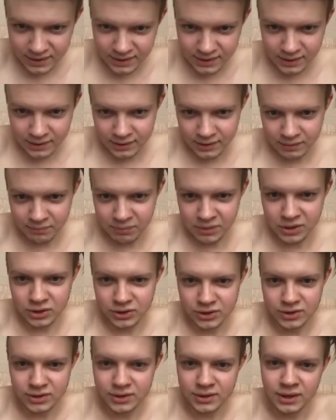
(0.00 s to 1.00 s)
дед
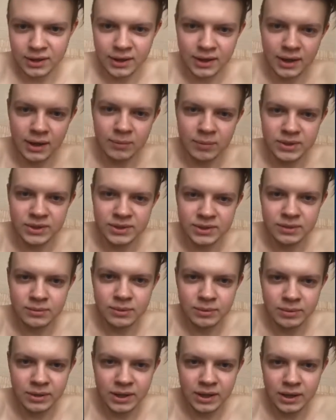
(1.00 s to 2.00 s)
хрипишь. Е,
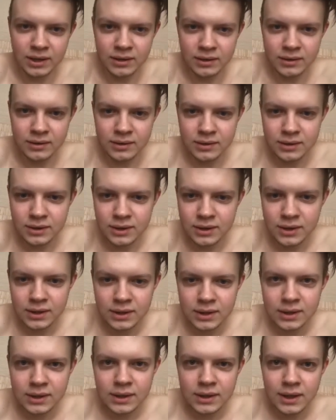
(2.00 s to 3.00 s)
спасибо, приятно.
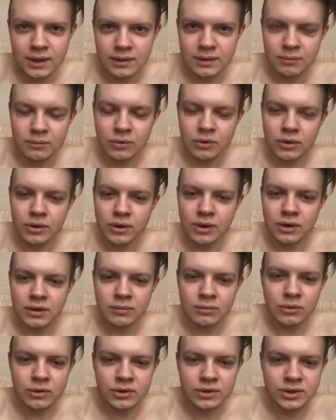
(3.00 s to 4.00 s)
Это мой, это
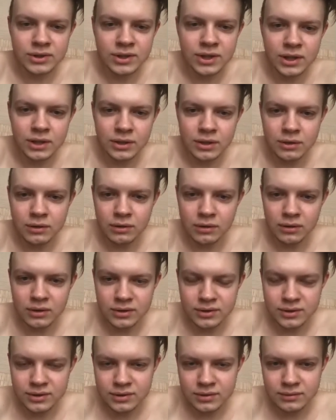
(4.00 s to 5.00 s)
мой стильный
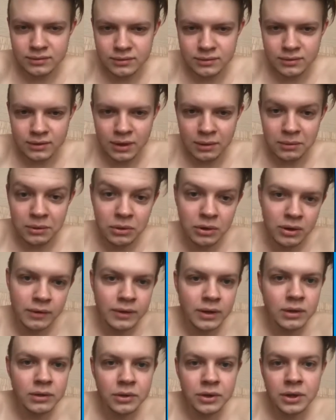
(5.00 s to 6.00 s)
голос. Я могу
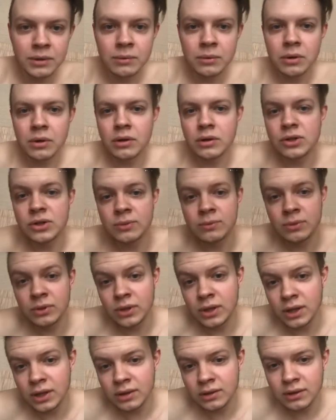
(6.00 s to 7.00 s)
говорить другим голосом, но
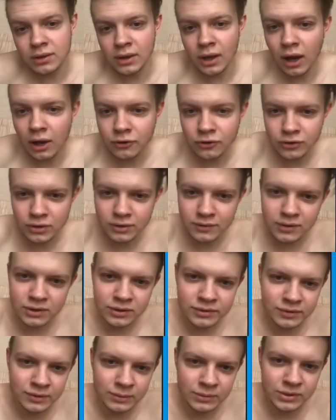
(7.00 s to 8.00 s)
нет. Я хочу
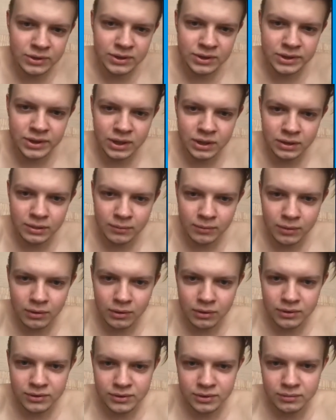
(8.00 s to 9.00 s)
говорить своим стильным
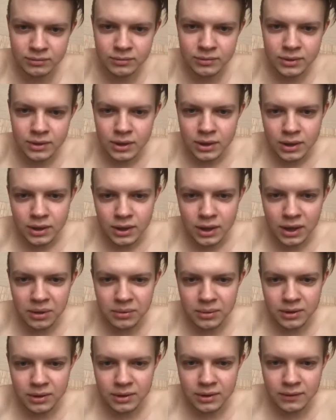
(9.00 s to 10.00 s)
голосом. А
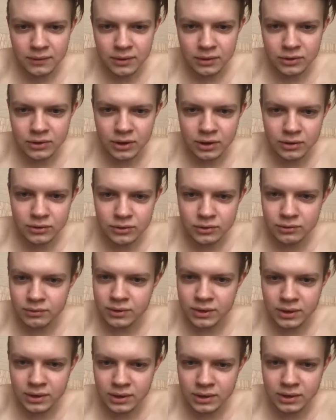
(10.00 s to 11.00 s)
вы когда в качалочку?
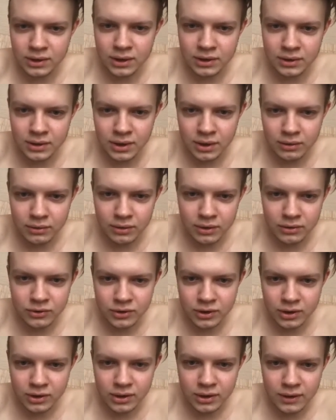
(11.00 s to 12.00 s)
Никогда нахуй
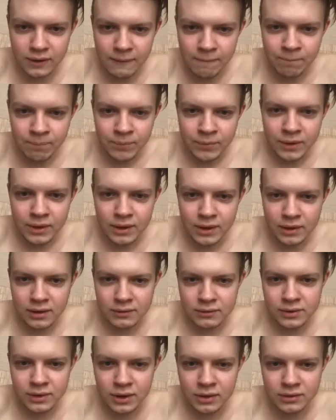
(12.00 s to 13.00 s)
качалки. Как
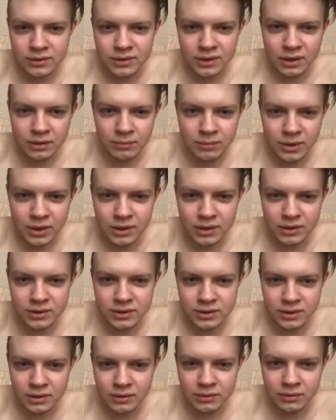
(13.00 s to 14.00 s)
ты встретил столбняк
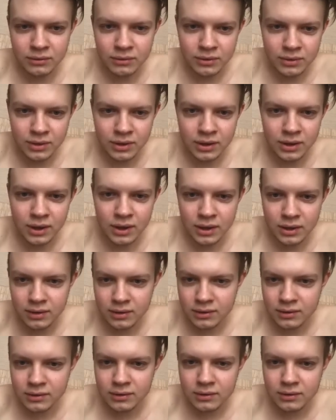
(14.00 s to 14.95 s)
Арсен Нуртияк?